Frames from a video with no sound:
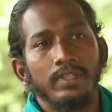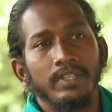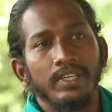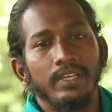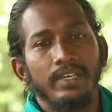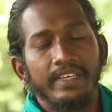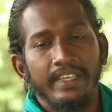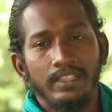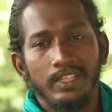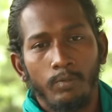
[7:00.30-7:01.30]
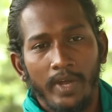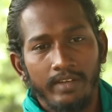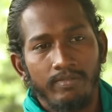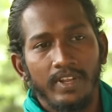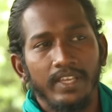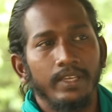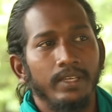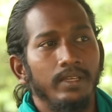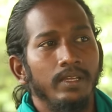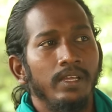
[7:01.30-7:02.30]
வந்து இந்த ஒயிட் ஃப்ளையு
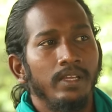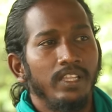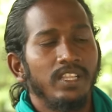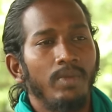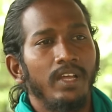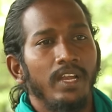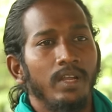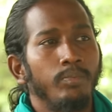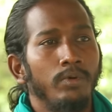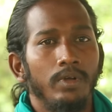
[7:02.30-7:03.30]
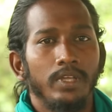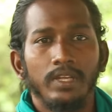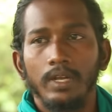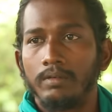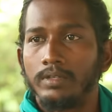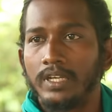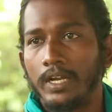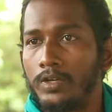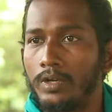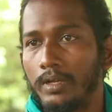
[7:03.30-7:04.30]
இந்த மாதிரியான பூ இதுங்களுக்கு வந்து
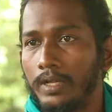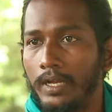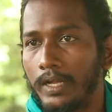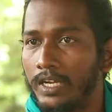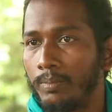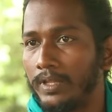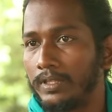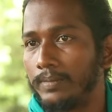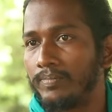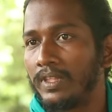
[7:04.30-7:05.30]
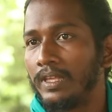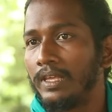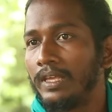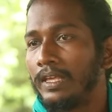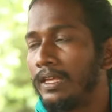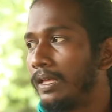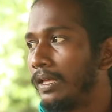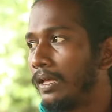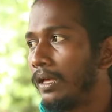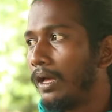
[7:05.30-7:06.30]
கட்டு கட்டுப்படுத்துது
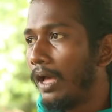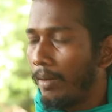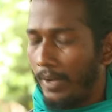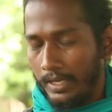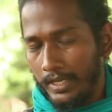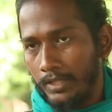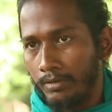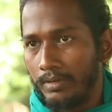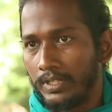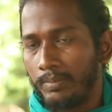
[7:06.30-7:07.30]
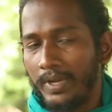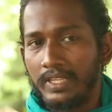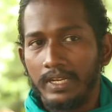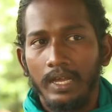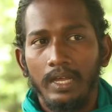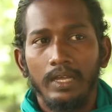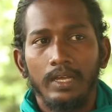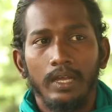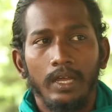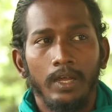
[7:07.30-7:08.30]
ஆமாம் இதுவும் வந்து பார்த்தீங்கன்னா
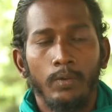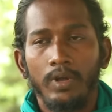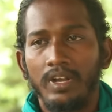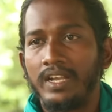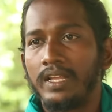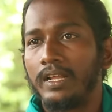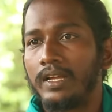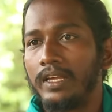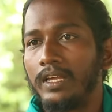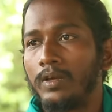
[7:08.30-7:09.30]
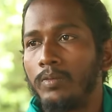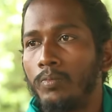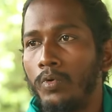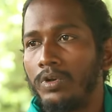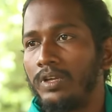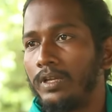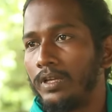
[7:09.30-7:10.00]
ஒரு லிட்டருக்கு மூணு